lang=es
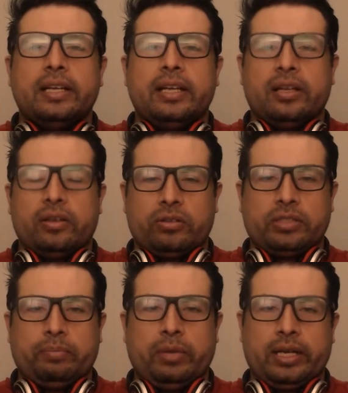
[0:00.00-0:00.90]

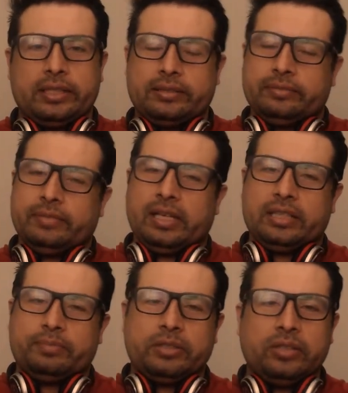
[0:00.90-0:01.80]
cosas buenas. A
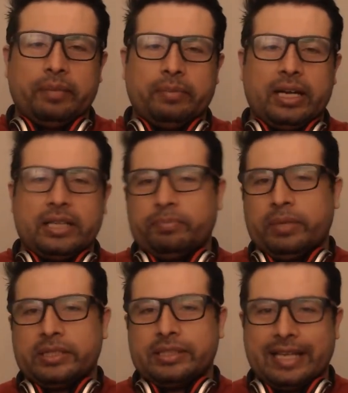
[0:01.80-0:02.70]
las personas malas,
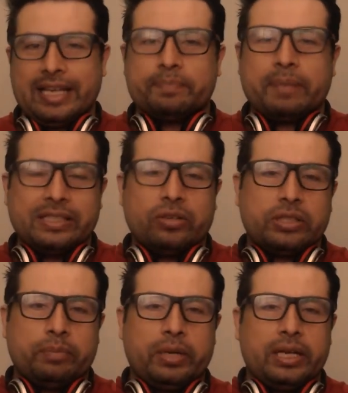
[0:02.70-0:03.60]
pues que les pase
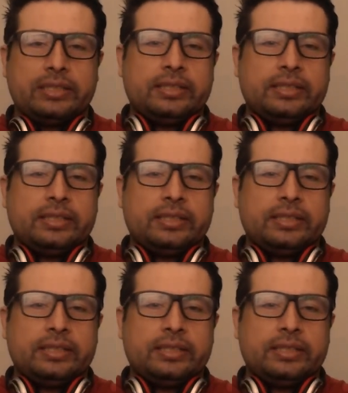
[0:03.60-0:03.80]
cosas buenas,